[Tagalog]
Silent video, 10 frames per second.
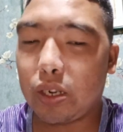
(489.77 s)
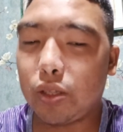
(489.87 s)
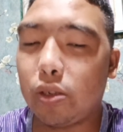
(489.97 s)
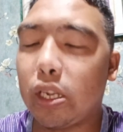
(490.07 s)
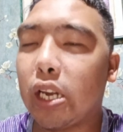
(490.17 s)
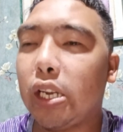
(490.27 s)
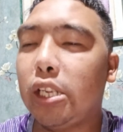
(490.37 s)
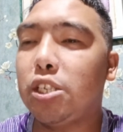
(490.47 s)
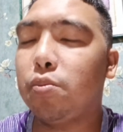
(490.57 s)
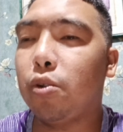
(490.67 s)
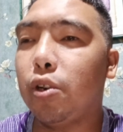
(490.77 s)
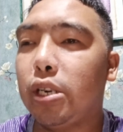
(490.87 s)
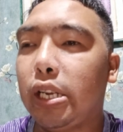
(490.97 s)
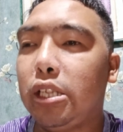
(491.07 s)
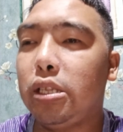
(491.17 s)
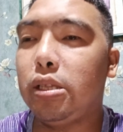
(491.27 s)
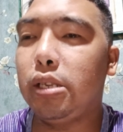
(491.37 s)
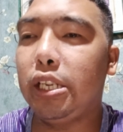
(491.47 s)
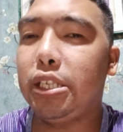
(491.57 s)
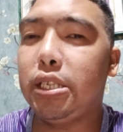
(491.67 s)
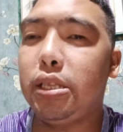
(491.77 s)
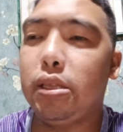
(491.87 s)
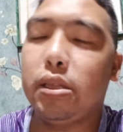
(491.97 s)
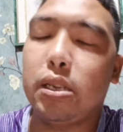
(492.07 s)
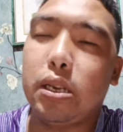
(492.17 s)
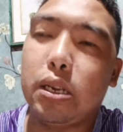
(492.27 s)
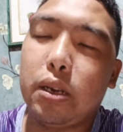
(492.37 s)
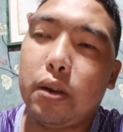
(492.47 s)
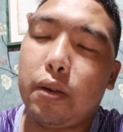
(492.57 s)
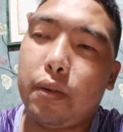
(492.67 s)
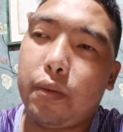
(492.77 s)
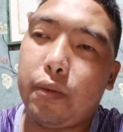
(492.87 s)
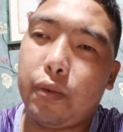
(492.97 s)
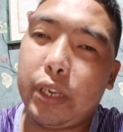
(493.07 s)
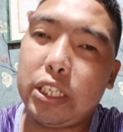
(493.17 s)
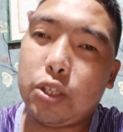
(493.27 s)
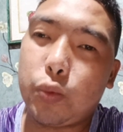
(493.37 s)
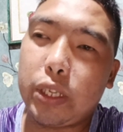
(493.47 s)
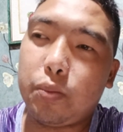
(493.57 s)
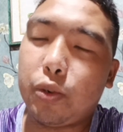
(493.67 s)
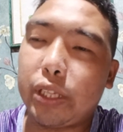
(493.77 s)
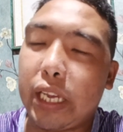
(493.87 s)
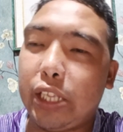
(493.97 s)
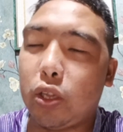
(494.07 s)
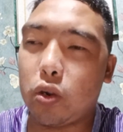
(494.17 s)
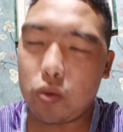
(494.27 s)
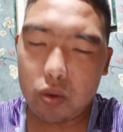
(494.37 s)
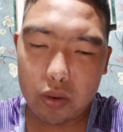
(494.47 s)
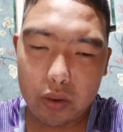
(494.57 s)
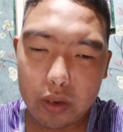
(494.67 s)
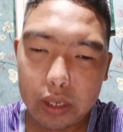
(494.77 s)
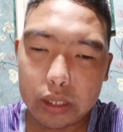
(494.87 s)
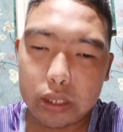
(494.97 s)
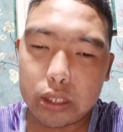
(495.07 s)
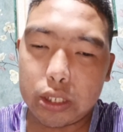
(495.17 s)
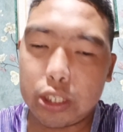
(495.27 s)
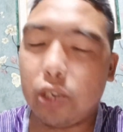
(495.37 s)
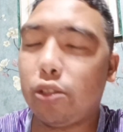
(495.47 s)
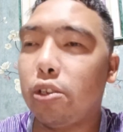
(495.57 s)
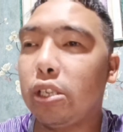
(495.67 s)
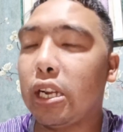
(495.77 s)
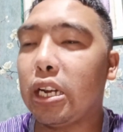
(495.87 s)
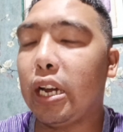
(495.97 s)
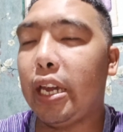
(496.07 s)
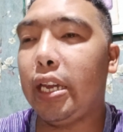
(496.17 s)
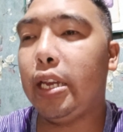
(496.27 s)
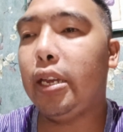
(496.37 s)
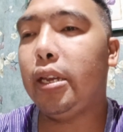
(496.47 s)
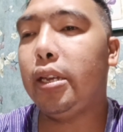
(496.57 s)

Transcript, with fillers: Shoutout nga kay Ridge po, Ridge, Ridge, Red Sweet Potato. Shoutout nga kay